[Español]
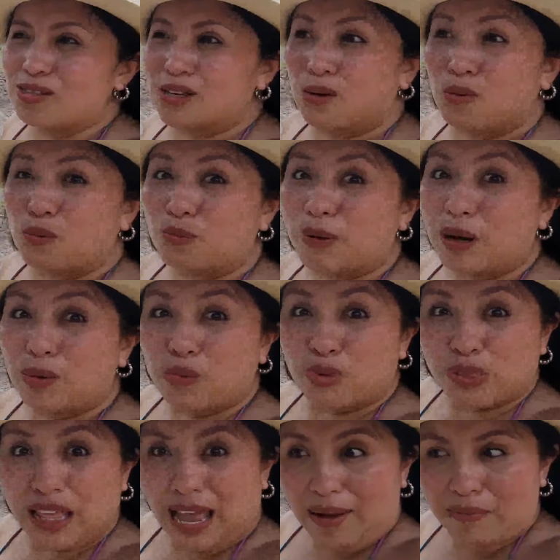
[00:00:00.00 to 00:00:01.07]
según
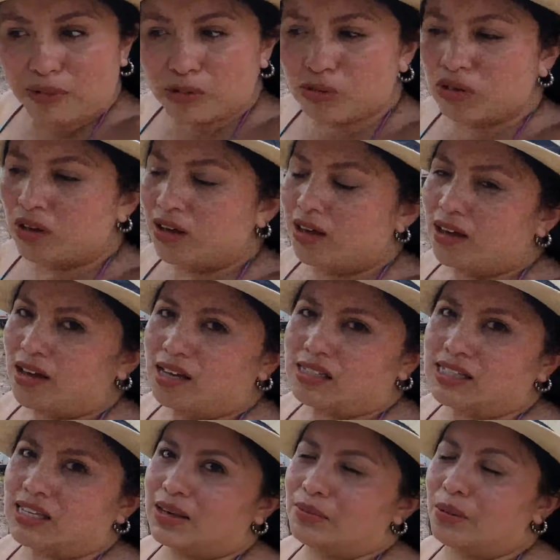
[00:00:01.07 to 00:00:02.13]
preguntamos
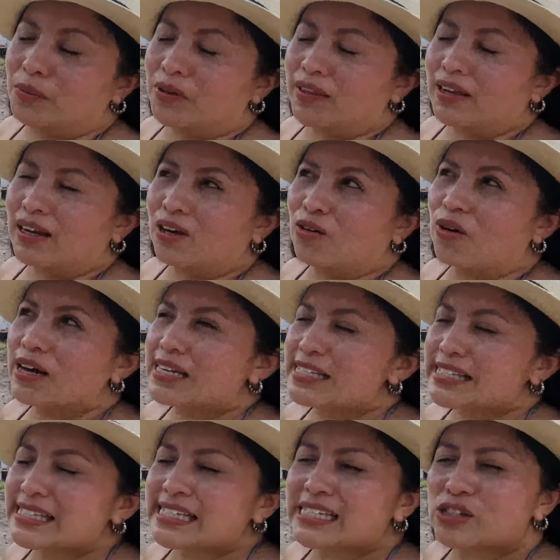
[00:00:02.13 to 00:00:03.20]
Así que vamos a darle con
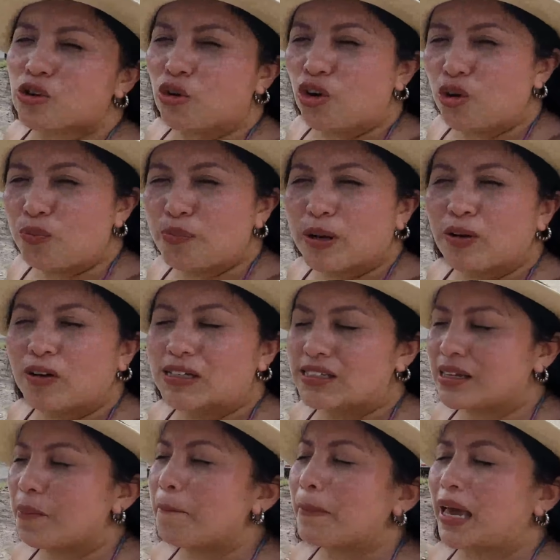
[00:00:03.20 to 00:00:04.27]
este sol, pero que
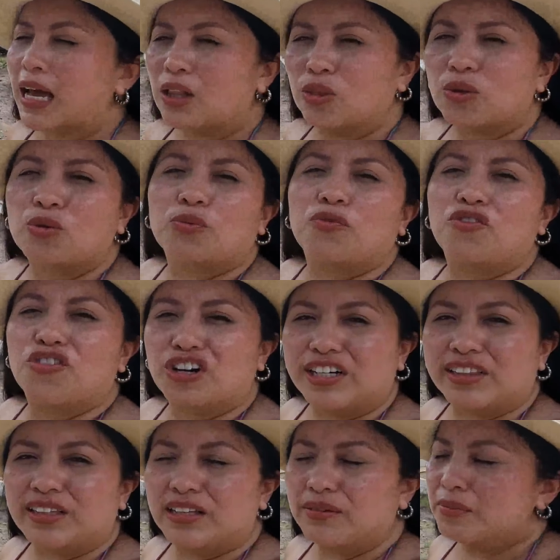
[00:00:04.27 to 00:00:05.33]
está pegando fuerte.